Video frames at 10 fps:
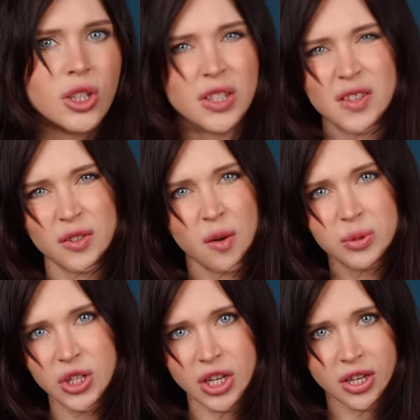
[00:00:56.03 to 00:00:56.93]
Но это все равно
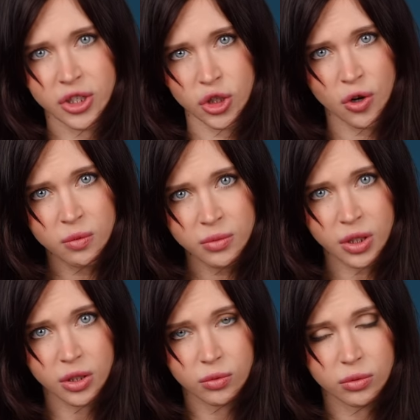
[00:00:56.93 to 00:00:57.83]
вообще ни о чем,
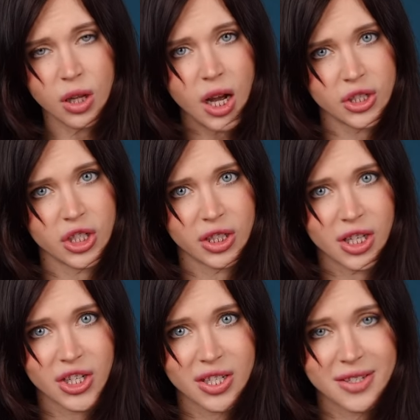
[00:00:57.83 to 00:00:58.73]
и удачи
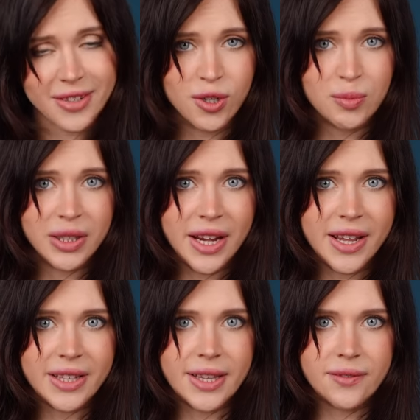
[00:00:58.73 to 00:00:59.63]
дожить с такой
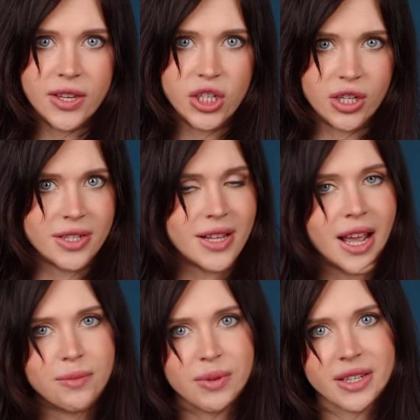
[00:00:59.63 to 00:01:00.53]
батарейкой до вечера с
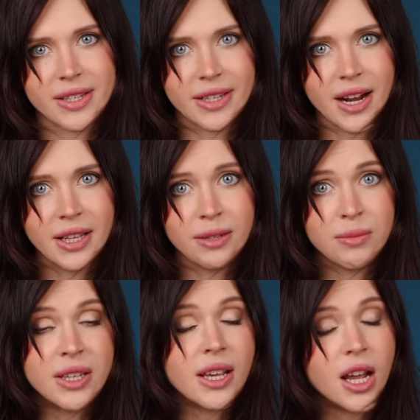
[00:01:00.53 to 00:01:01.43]
IPS-экраном
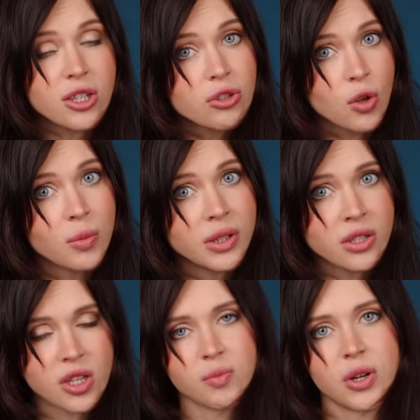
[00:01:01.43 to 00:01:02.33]
и
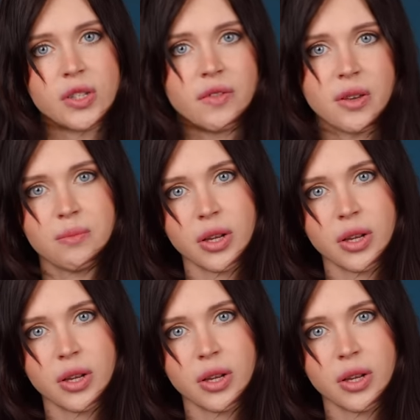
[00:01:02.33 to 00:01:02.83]
особенно с использованием